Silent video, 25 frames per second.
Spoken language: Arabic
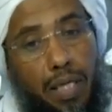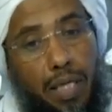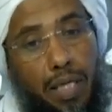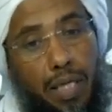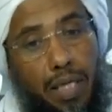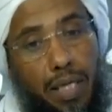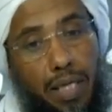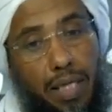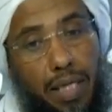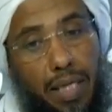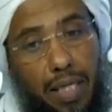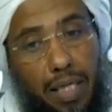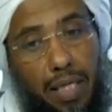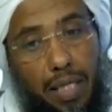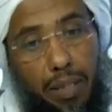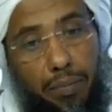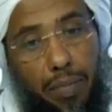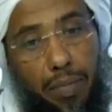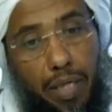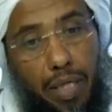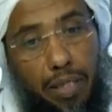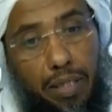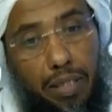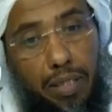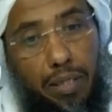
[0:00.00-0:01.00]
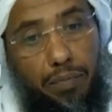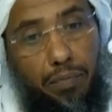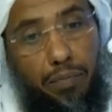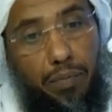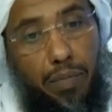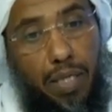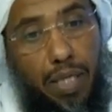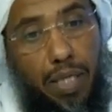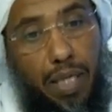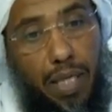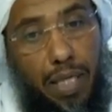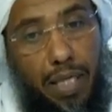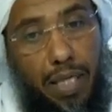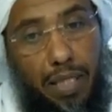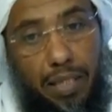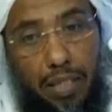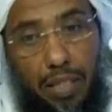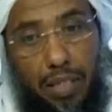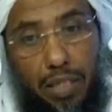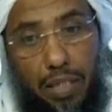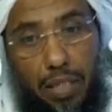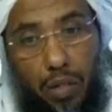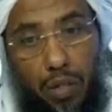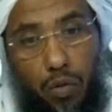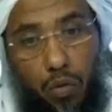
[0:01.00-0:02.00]
الكلمات
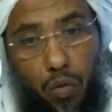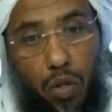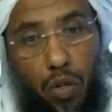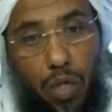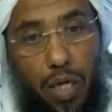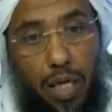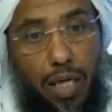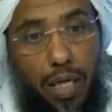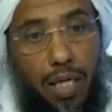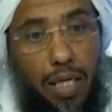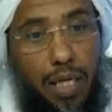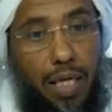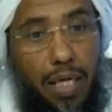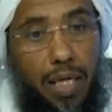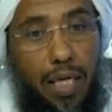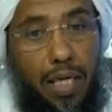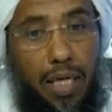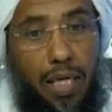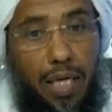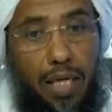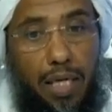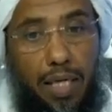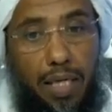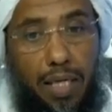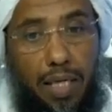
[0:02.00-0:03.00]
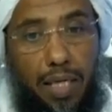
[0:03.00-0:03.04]
التي تدل على